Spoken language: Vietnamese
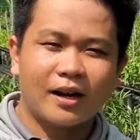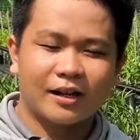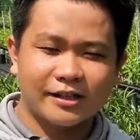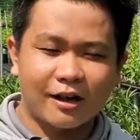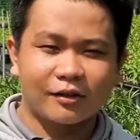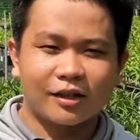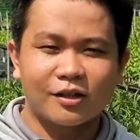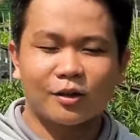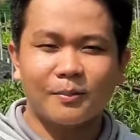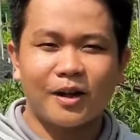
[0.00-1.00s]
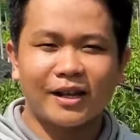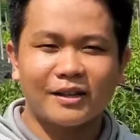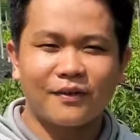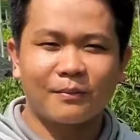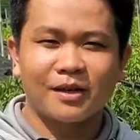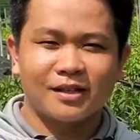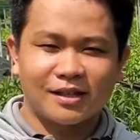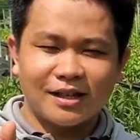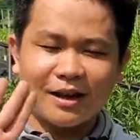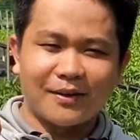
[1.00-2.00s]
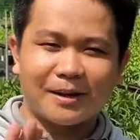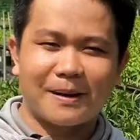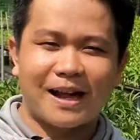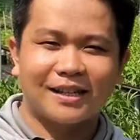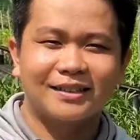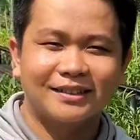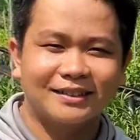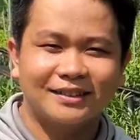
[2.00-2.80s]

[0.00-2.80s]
lần sau tại kênh YouTube Hoa Lan Di Phong. Xin chào và hẹn gặp lại.